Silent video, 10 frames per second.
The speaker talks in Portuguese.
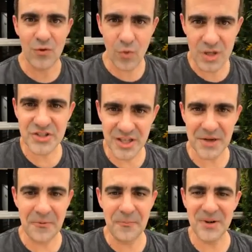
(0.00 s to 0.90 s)

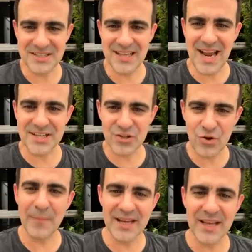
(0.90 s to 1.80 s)
Curtiram o podcast?
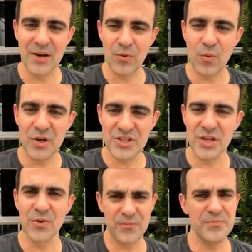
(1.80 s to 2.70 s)
Achou maneiro?
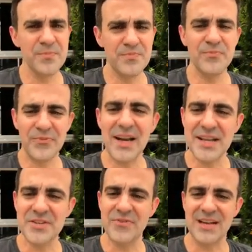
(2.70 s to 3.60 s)
Curtiram? Hum, fala
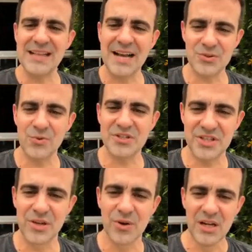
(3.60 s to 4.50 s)
aí de verdade, curtiram?